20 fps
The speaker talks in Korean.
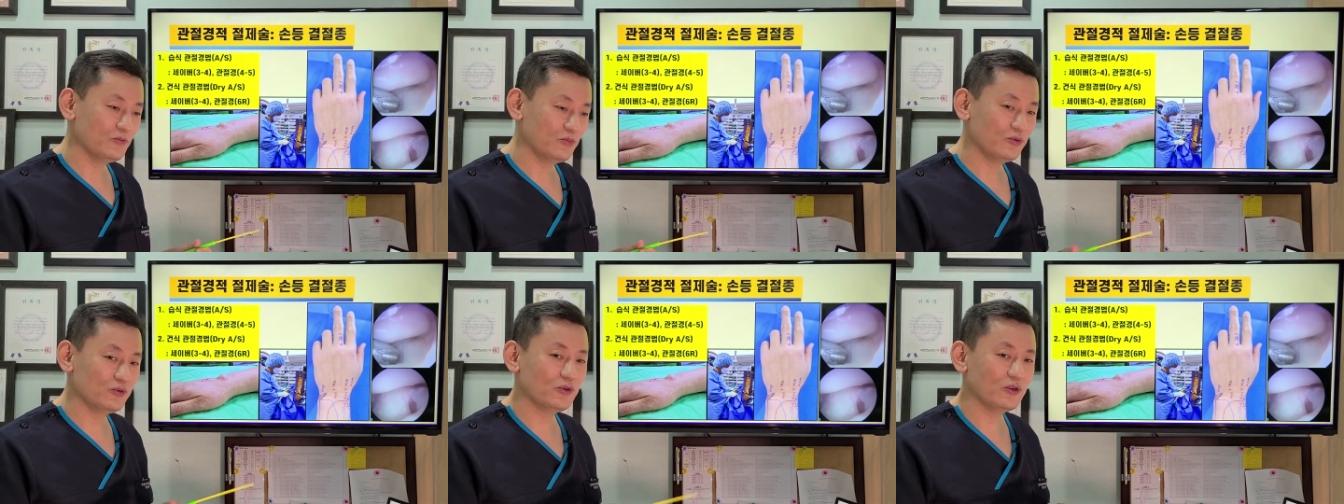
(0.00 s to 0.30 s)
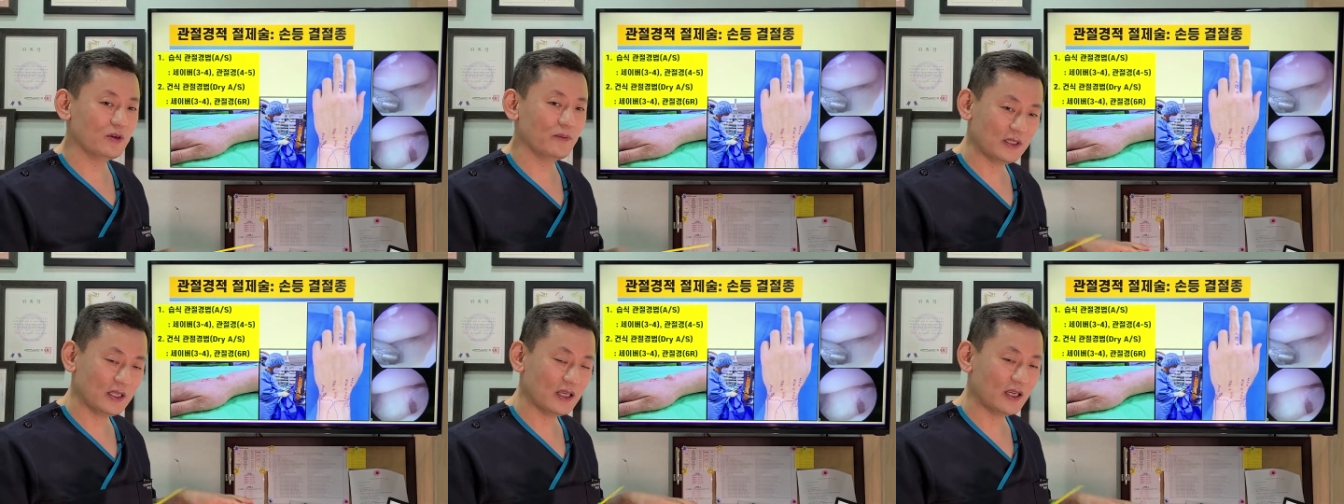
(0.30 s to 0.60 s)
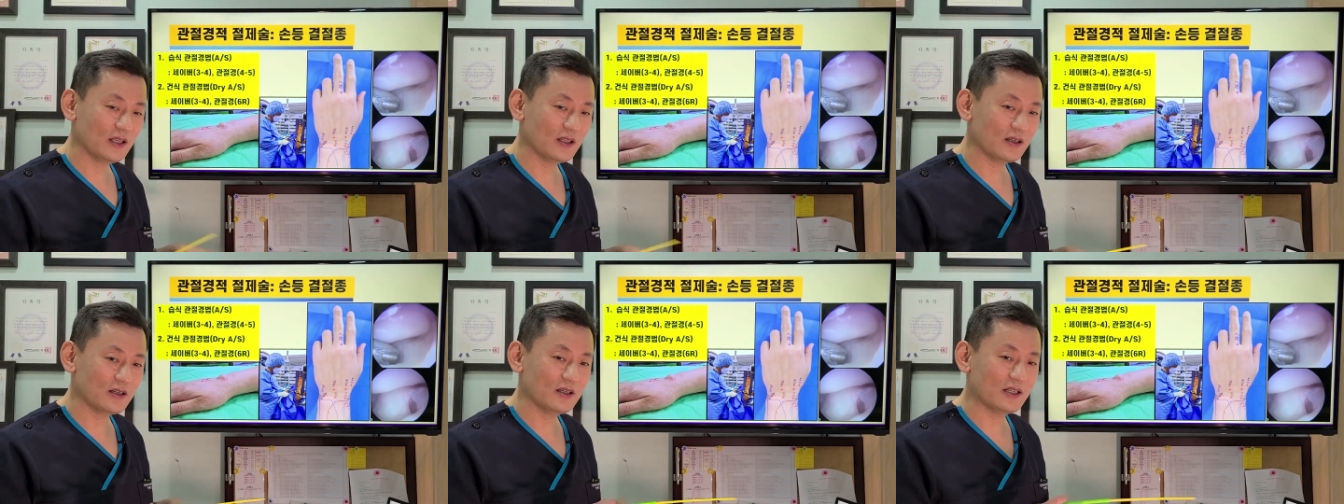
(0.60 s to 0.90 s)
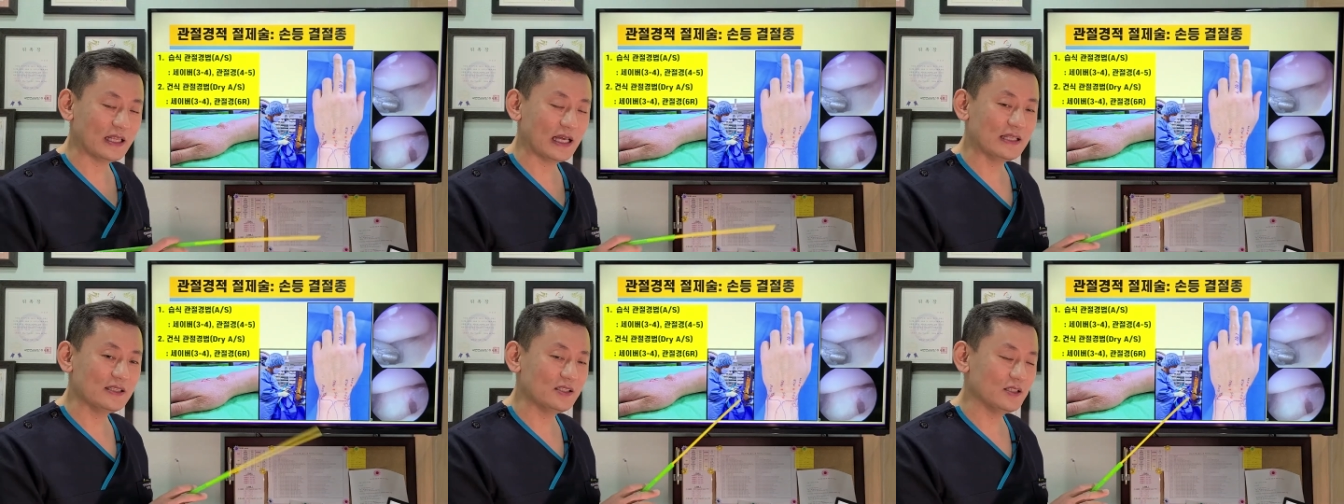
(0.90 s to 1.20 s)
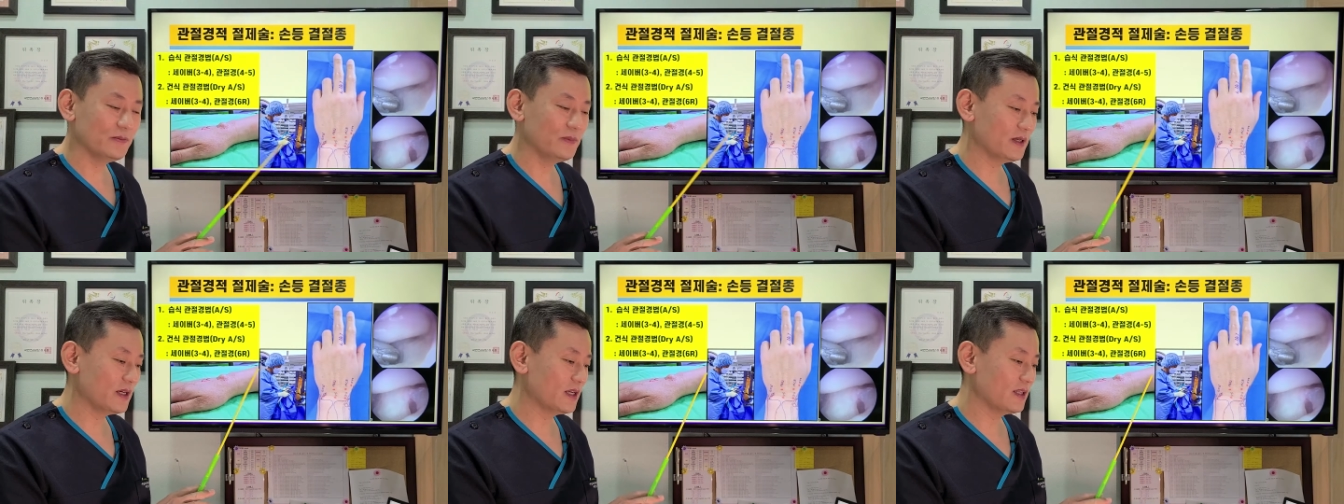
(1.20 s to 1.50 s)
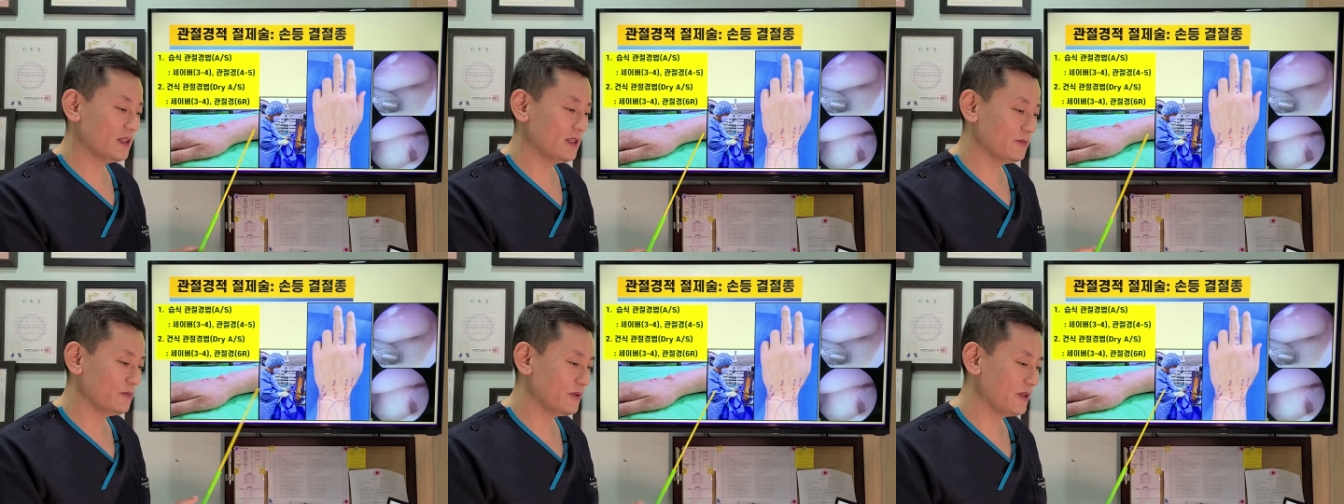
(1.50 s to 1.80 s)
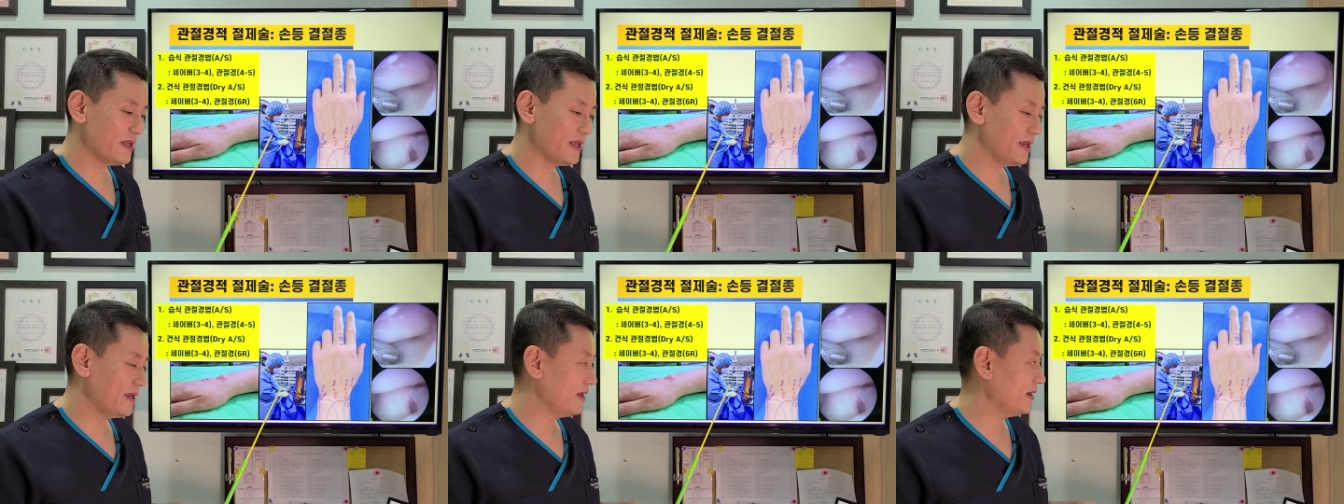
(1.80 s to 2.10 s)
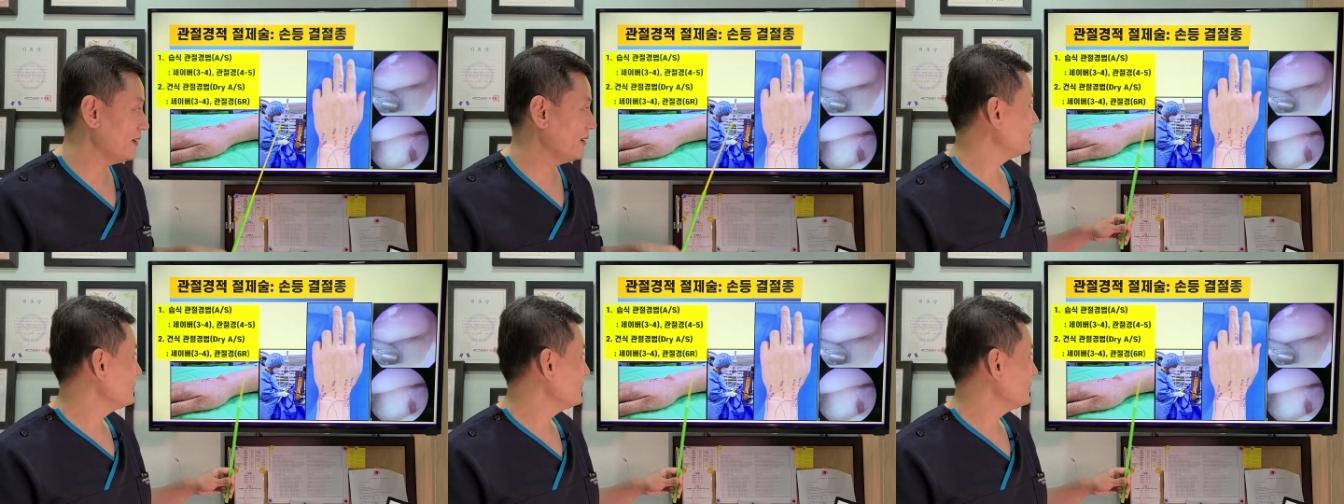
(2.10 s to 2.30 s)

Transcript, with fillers: 부종이 생기는 그런 단점이 있기 때문에